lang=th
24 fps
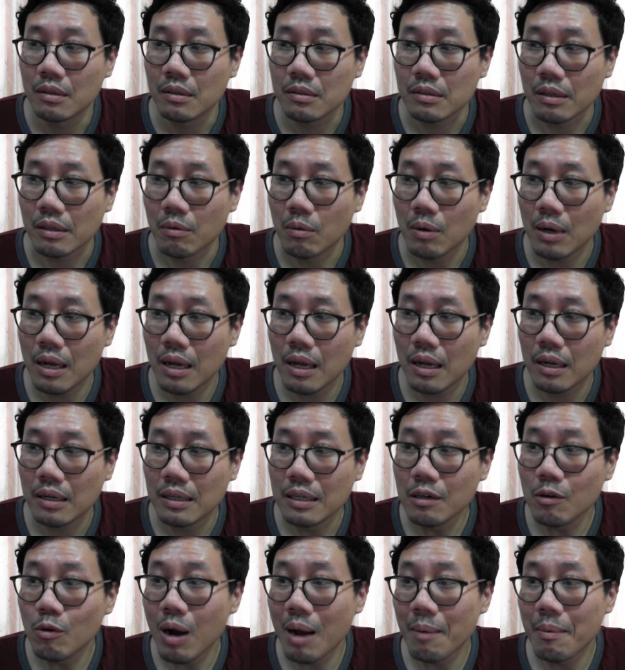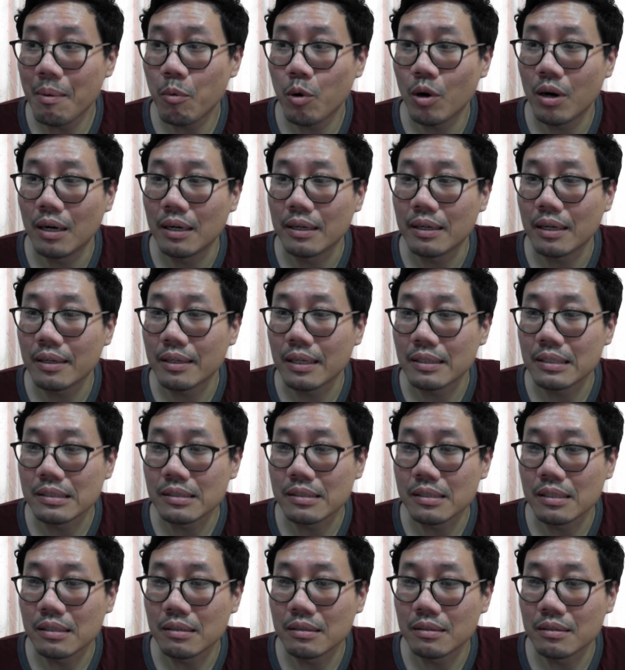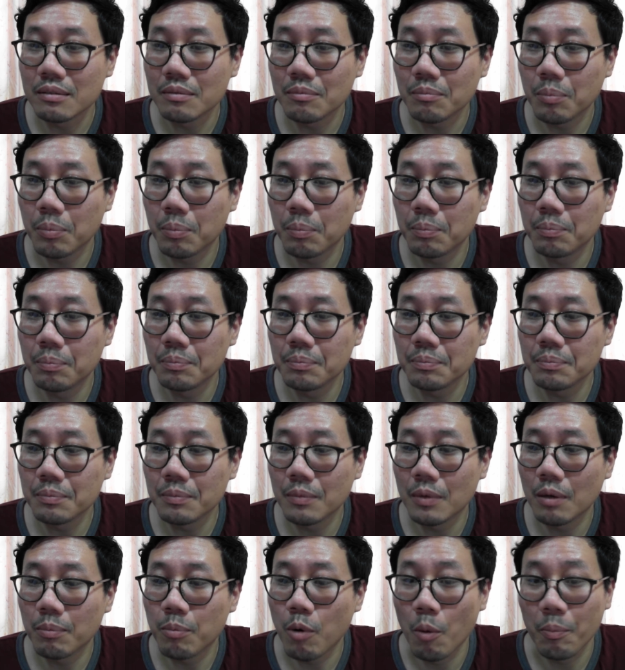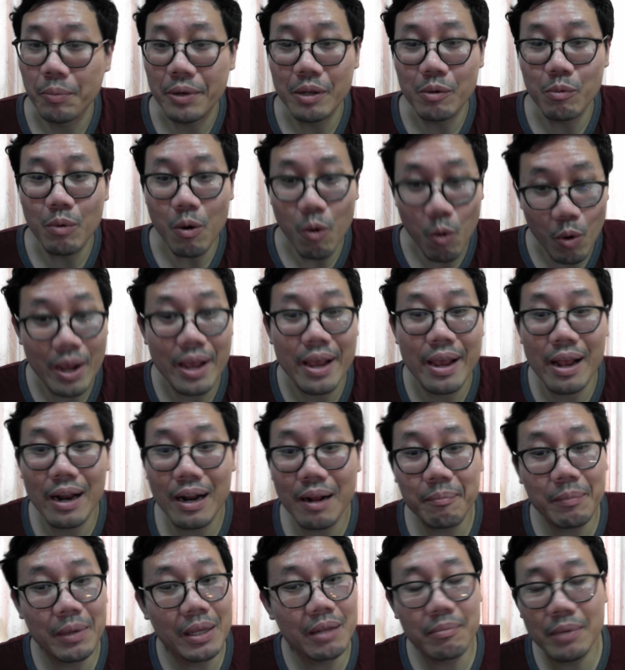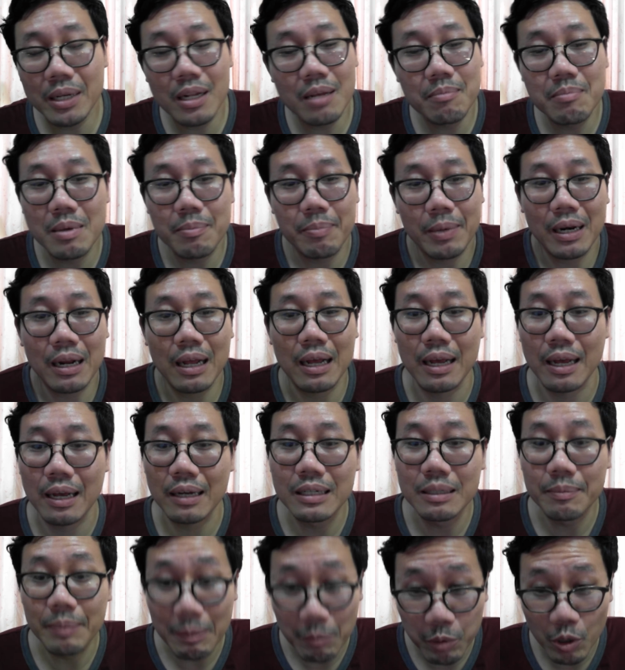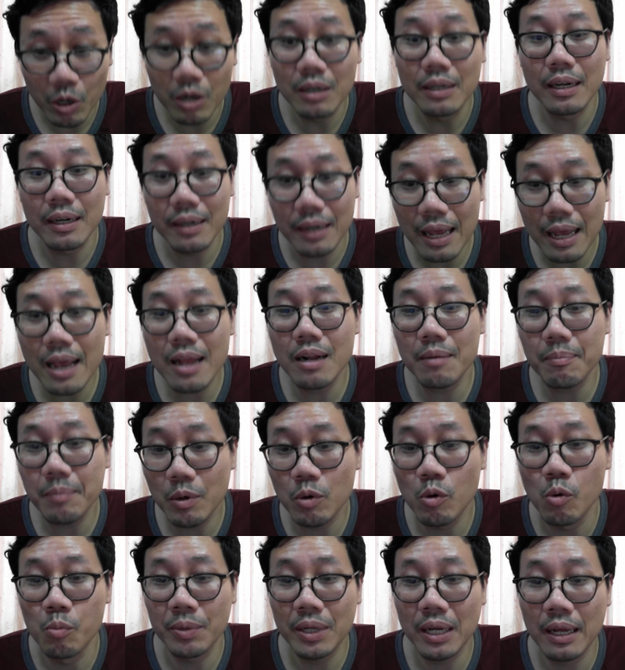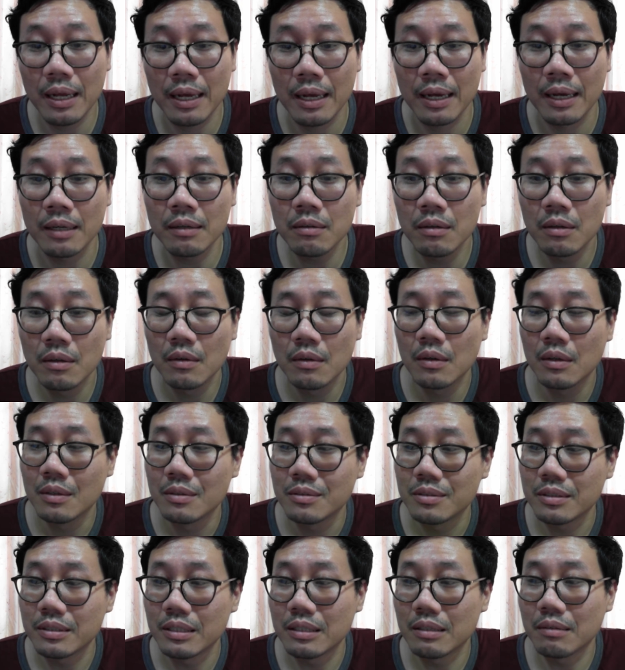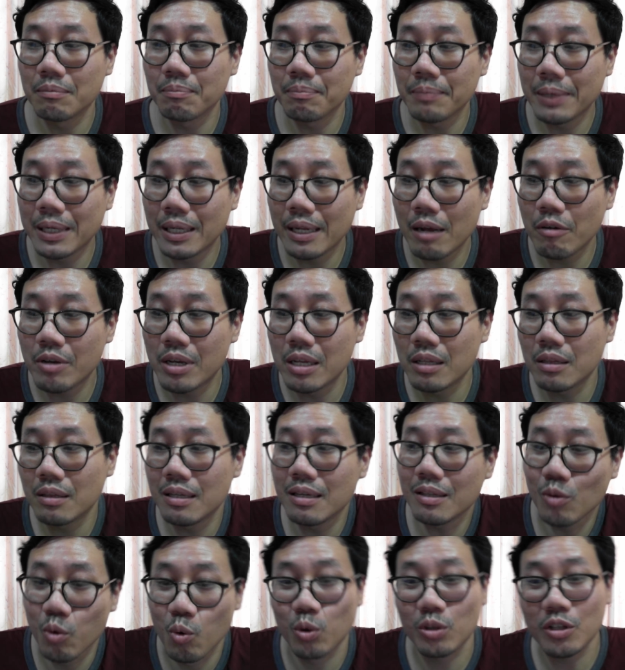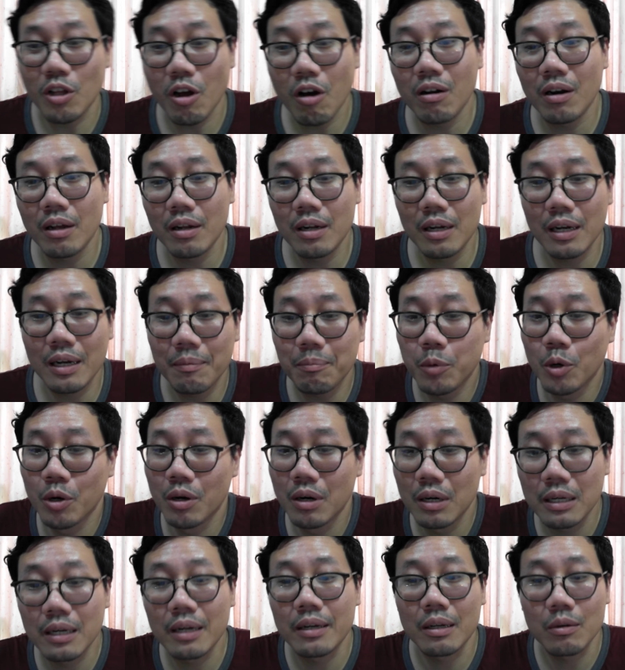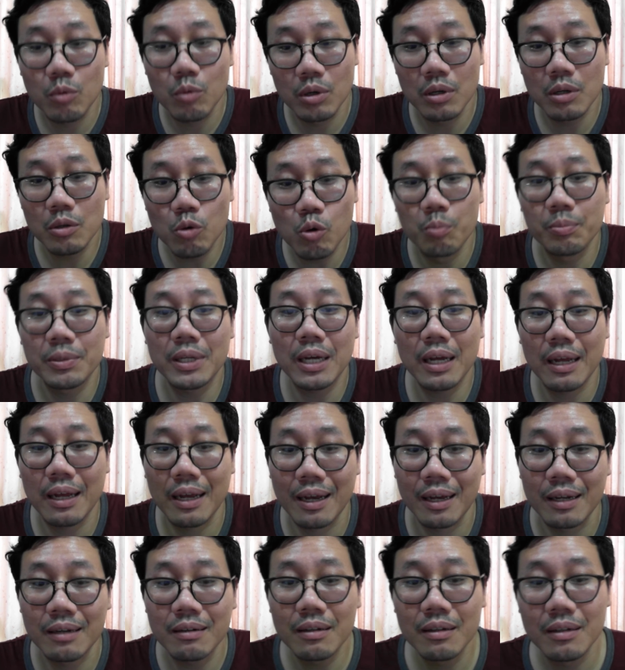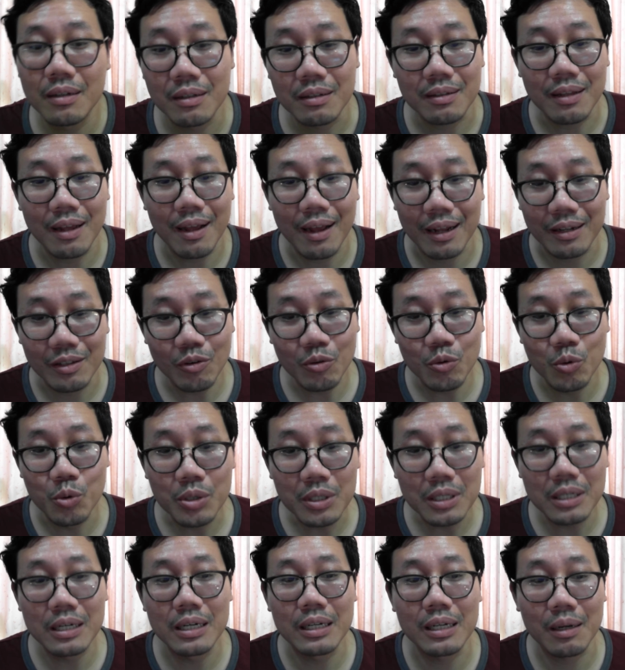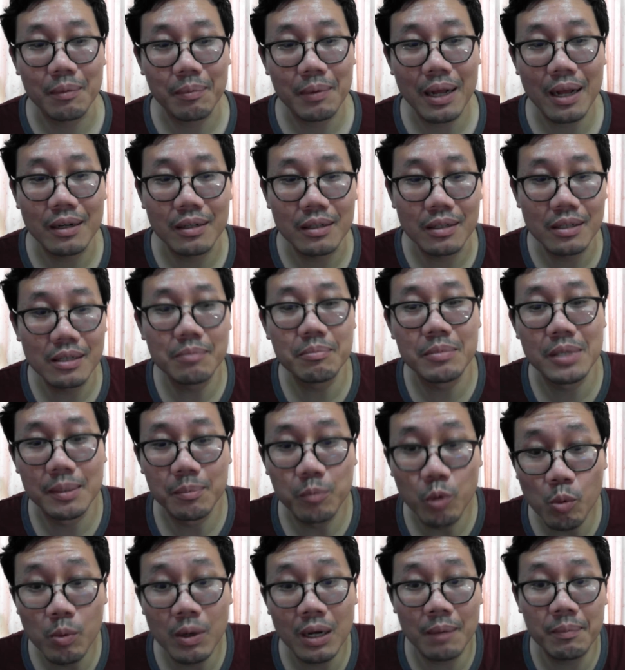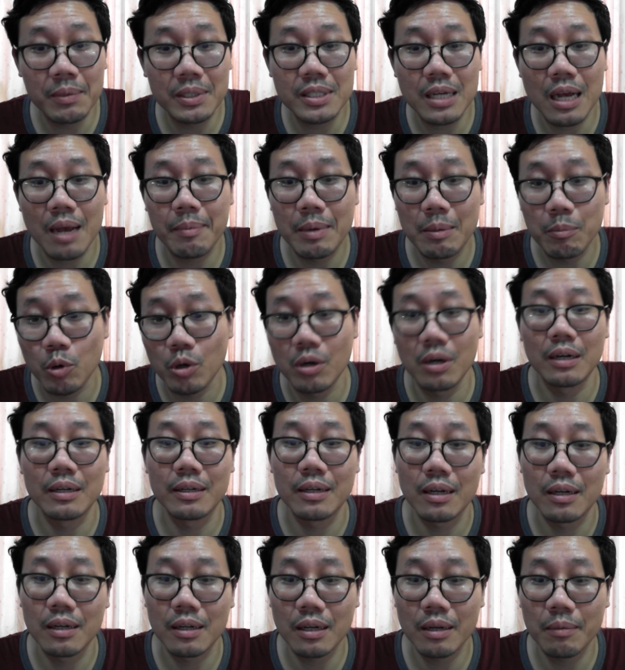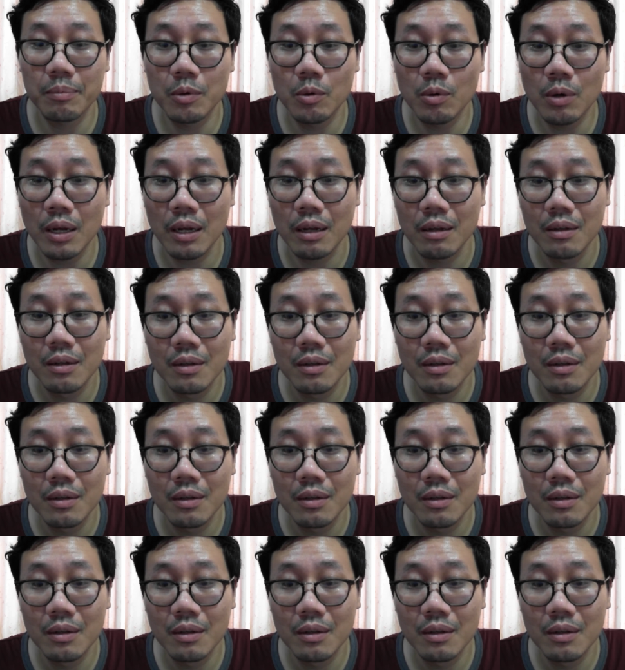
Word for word: แต่ว่าเรื่องความเป็นพลเรือนเนี่ยจริงๆผมคิดว่าโอเคนะครับไม่ไม่ได้มีปัญหาคือเป็นพลเรือนได้นะมาคุมทหาร จริงๆ เป็นแนวคิดที่ถูกต้องแล้วนะครับพลเรือนเนี่ยควรต้องคุมทหารทหารต้องคุ้นเคยกับการที่มีผู้บังคับบัญชาเป็นพลเรือนนะครับ เพราะว่า